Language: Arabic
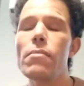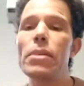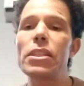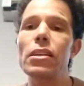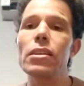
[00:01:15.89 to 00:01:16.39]

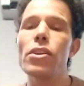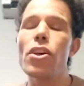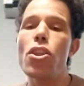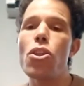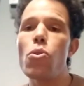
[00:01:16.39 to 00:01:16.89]
مثلا
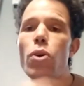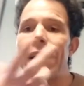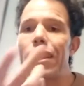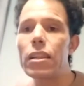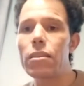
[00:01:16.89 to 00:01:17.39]

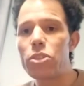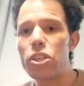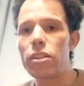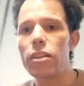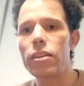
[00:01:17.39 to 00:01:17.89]
النقاط اللي
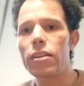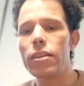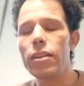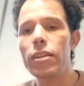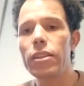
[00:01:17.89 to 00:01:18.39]
مجهدين
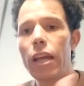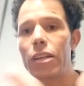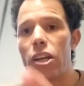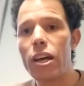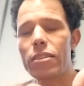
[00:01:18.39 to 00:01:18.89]
اللي عند
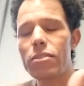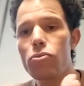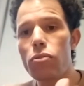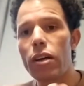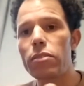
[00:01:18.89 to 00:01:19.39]
الاشخاص
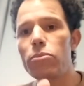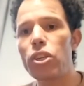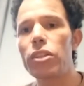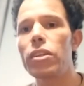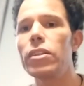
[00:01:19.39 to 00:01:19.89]
النقاط
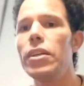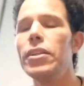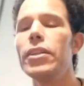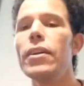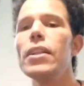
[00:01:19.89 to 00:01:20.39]
مجهدين
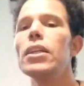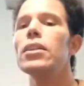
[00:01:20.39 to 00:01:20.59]
يعني